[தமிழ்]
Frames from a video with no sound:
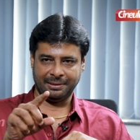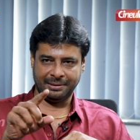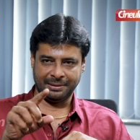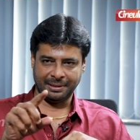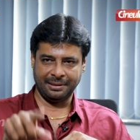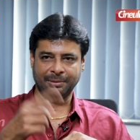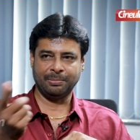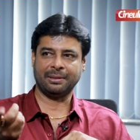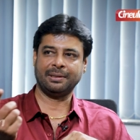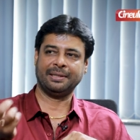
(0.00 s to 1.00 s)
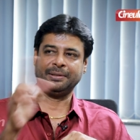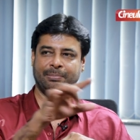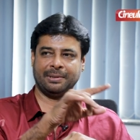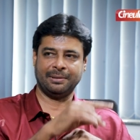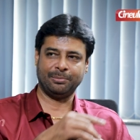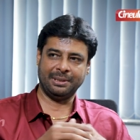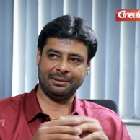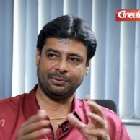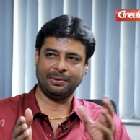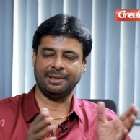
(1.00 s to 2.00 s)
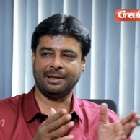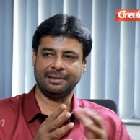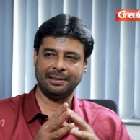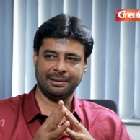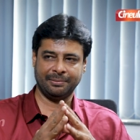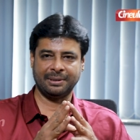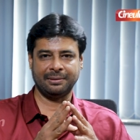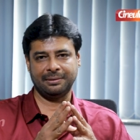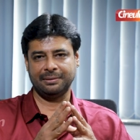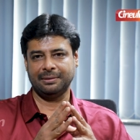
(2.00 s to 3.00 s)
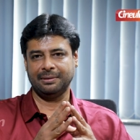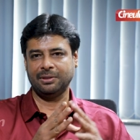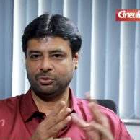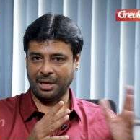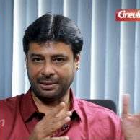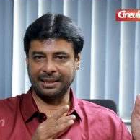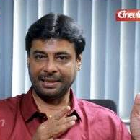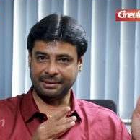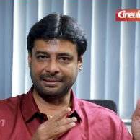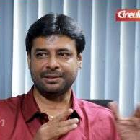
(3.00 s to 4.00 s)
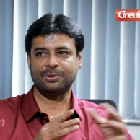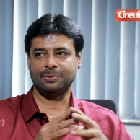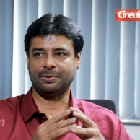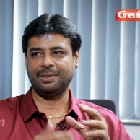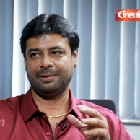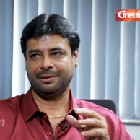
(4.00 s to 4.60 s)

இந்த இது பண்ணு இது பண்ணு அப்படின்னு சொல்லி அதில் வந்தது ஸோ அன்னைக்கு அது கற்றுக்குட்டி